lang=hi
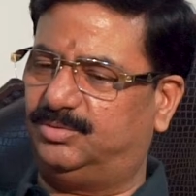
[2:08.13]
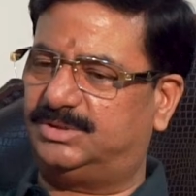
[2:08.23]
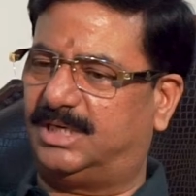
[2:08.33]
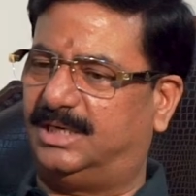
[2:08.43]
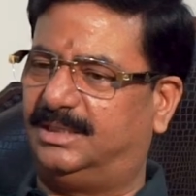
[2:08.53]

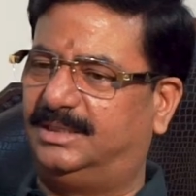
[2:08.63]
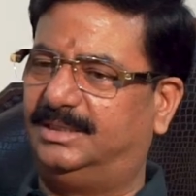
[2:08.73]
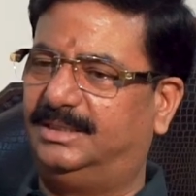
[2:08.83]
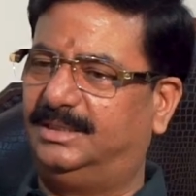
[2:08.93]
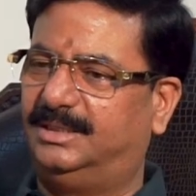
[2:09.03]
दूसरा
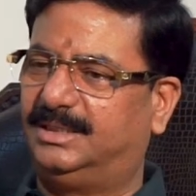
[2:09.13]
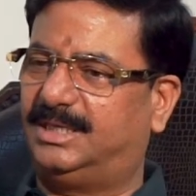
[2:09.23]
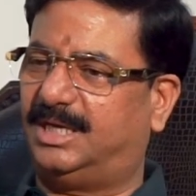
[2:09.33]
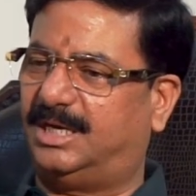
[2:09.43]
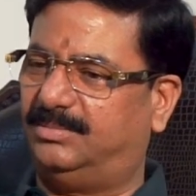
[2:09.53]
कि
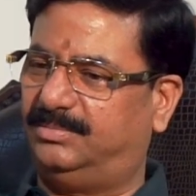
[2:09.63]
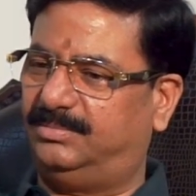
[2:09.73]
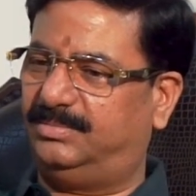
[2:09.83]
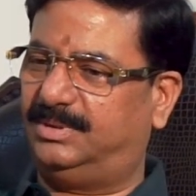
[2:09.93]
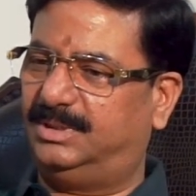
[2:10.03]
अब
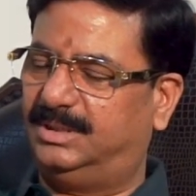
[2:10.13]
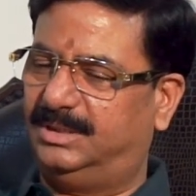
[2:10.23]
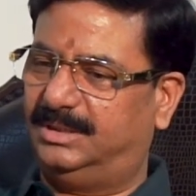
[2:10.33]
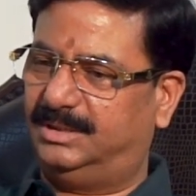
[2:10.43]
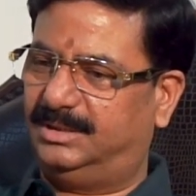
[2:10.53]

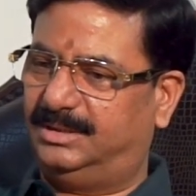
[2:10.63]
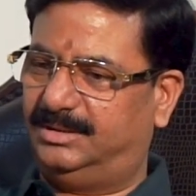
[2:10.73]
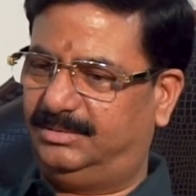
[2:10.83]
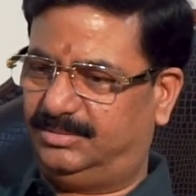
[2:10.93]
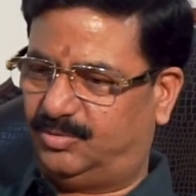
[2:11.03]

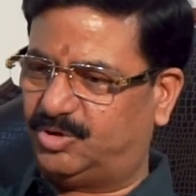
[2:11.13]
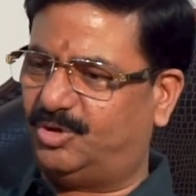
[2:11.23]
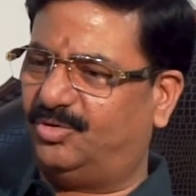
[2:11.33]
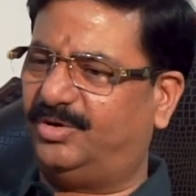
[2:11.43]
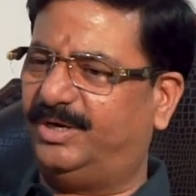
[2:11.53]
कुछ
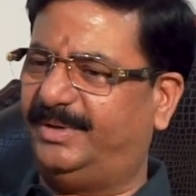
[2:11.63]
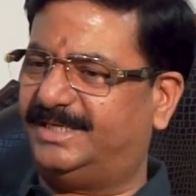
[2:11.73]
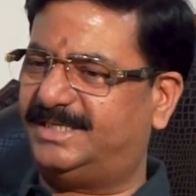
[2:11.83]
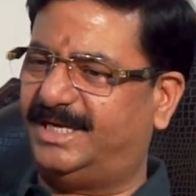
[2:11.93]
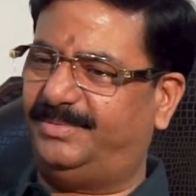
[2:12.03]
लोगों ने मेरे
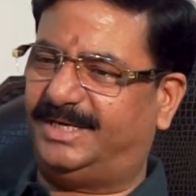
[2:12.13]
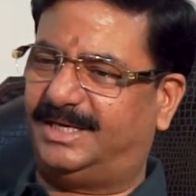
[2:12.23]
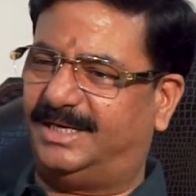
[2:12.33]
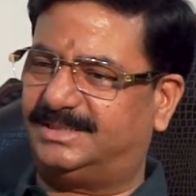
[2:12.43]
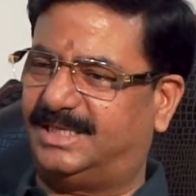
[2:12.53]
से ये भी
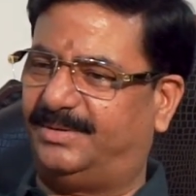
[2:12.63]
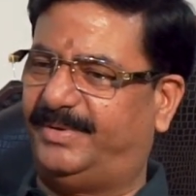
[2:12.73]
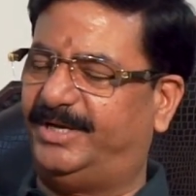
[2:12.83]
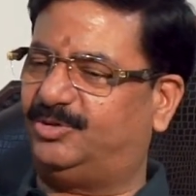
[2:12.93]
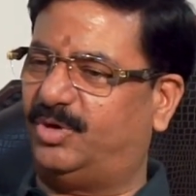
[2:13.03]
कहा साहब
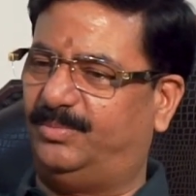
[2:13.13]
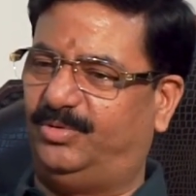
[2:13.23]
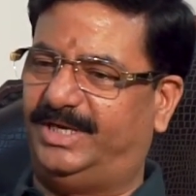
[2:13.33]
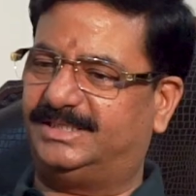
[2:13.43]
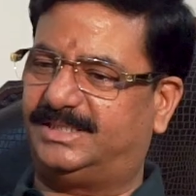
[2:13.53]
एक दो
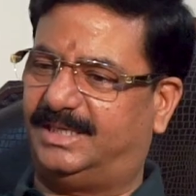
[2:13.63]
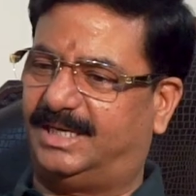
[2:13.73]
एम्बुलेंस से